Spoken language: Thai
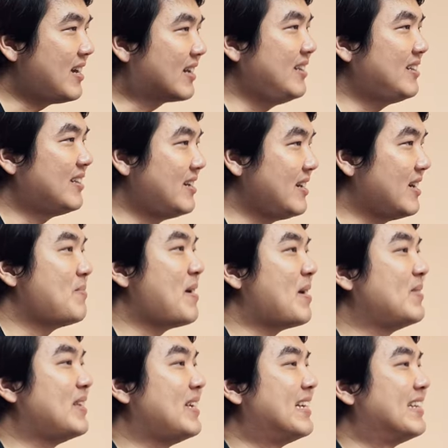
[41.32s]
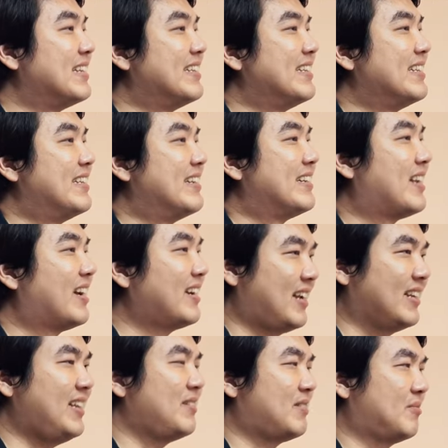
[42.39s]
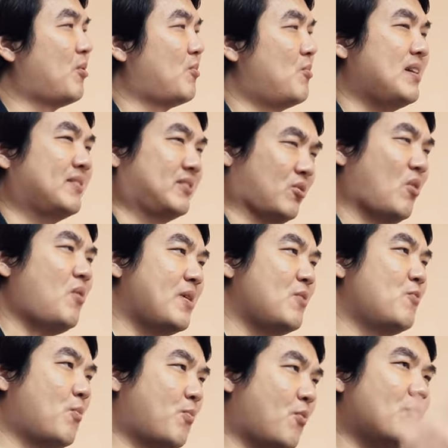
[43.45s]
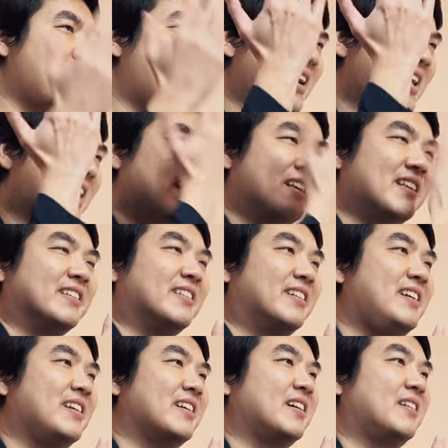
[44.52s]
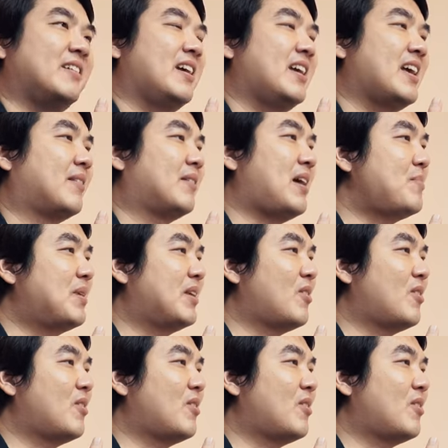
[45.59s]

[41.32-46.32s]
อกที่จะเดินแบบนี้ ทั้งทั้งที่ผมว่าต้องมีบู้บู้บ้างแหละไอ้ห่าให้มัน